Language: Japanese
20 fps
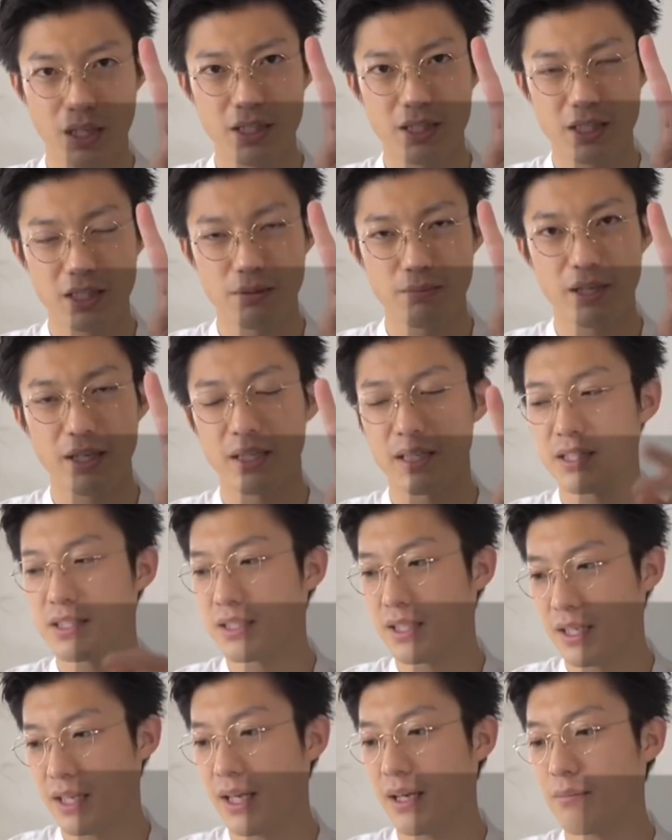つ目で
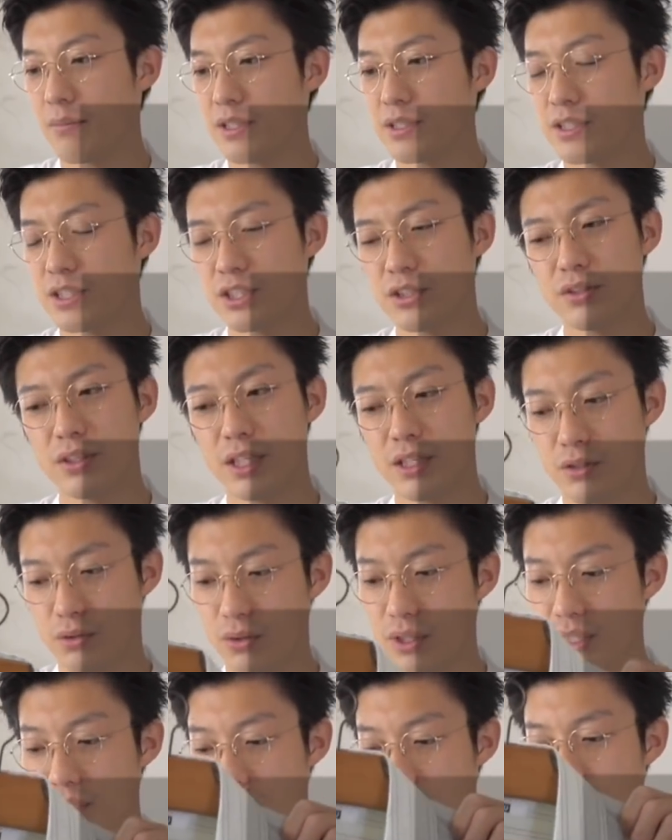したね、まあ、
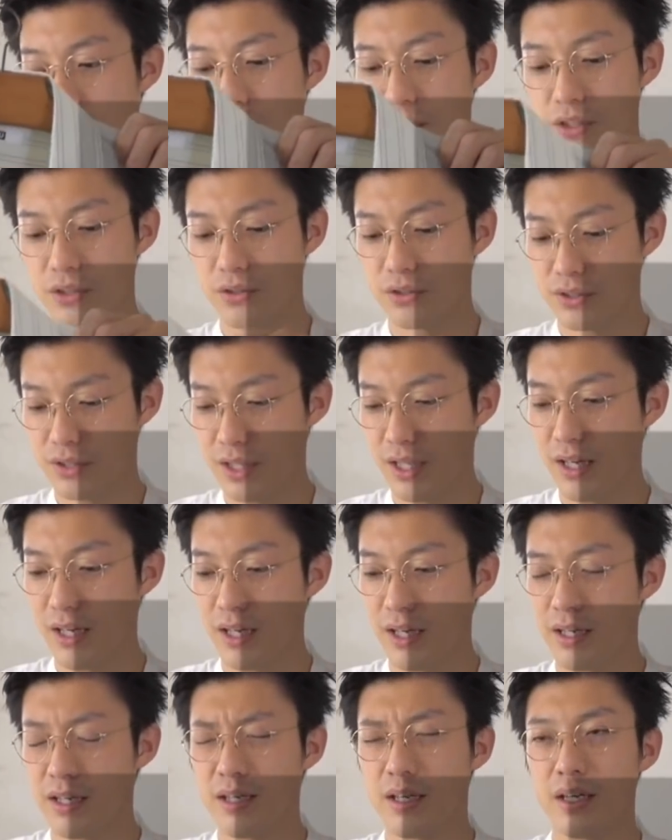シルエットがすごい良く
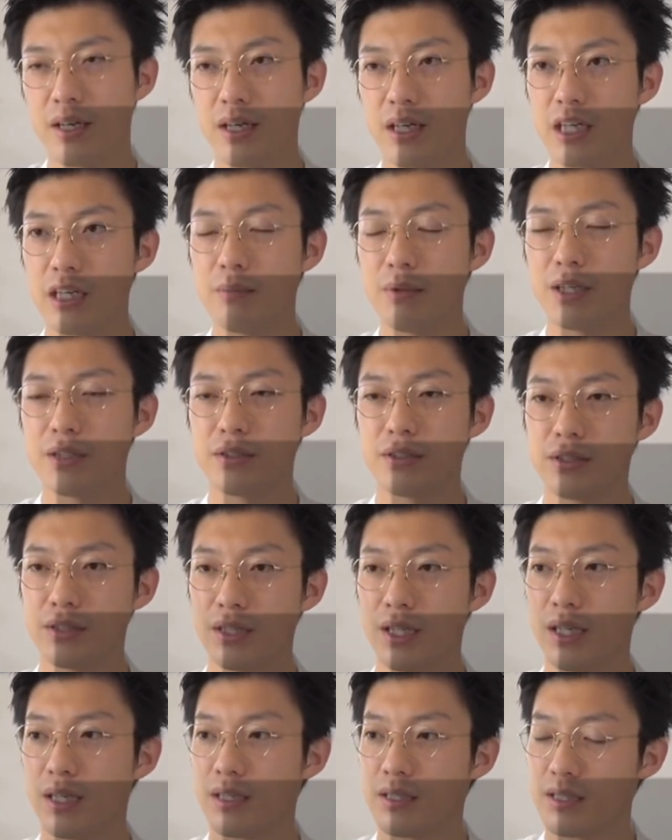て今風
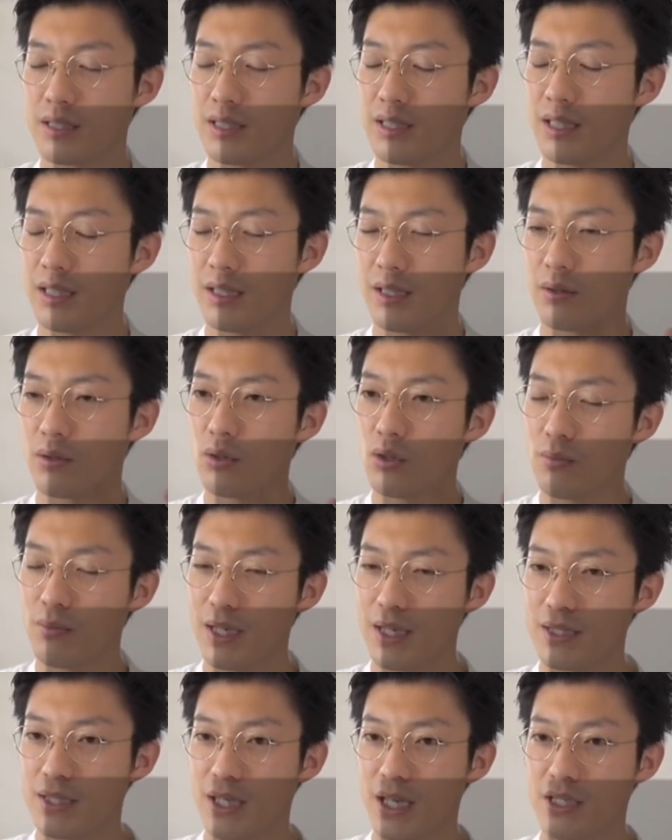なやや
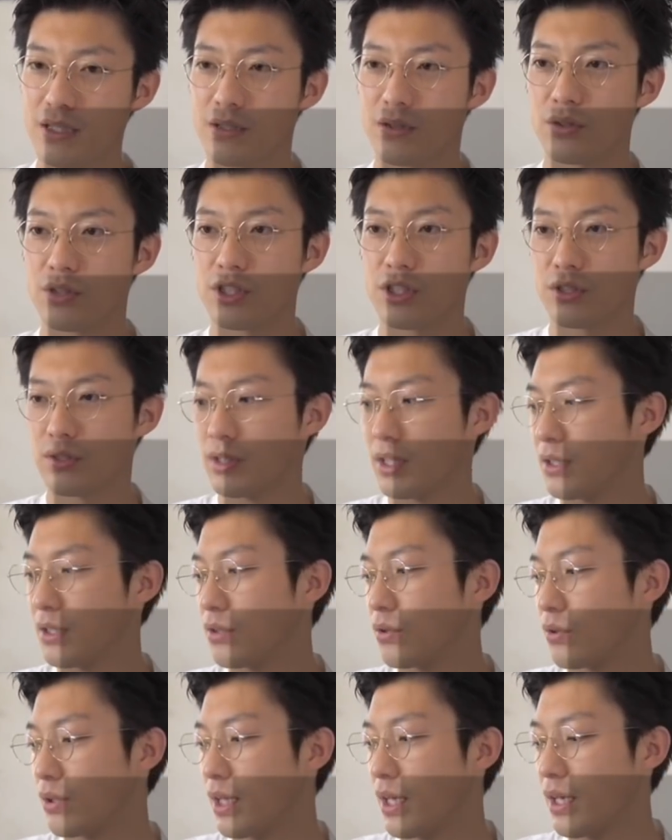オーバーサイズの
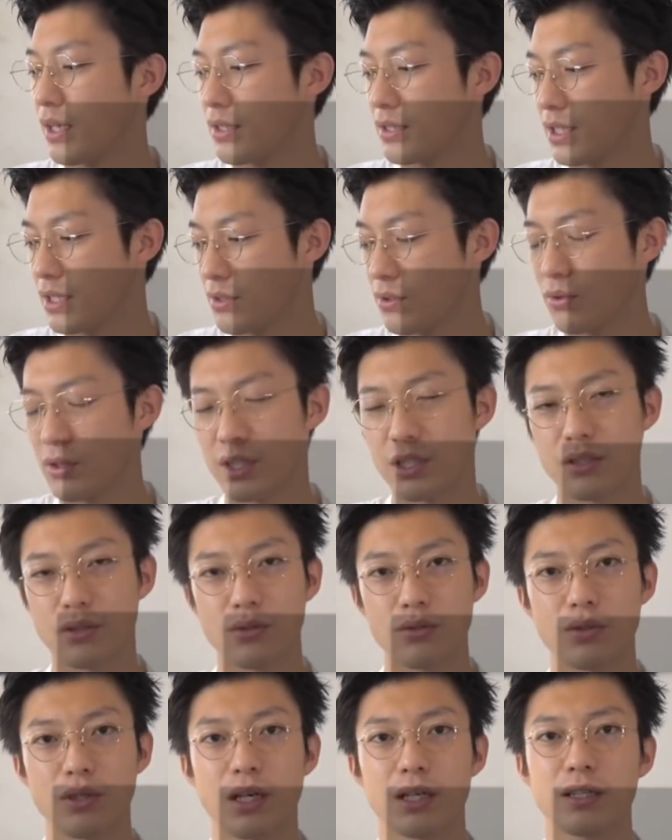シルエットでシャツを着る
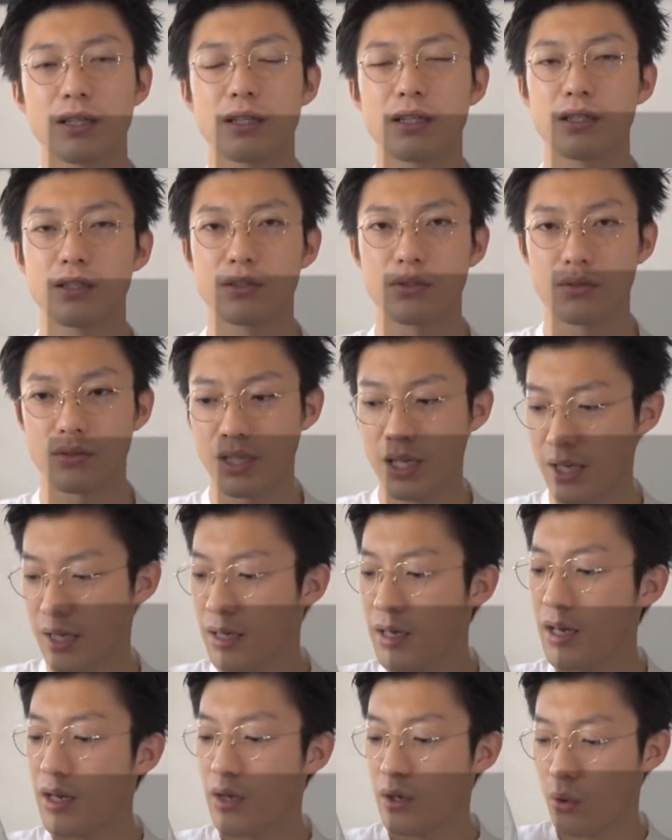ことができるので
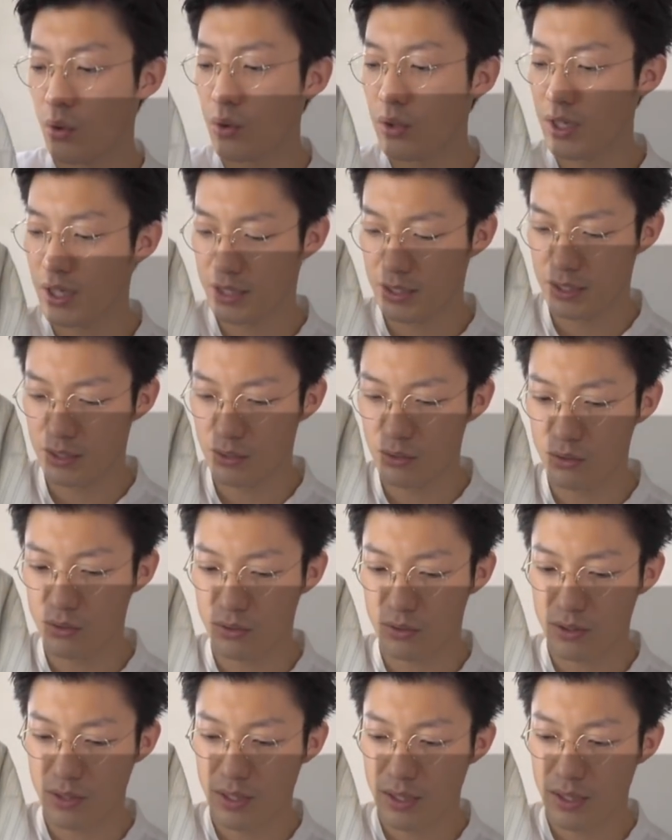オーラリーの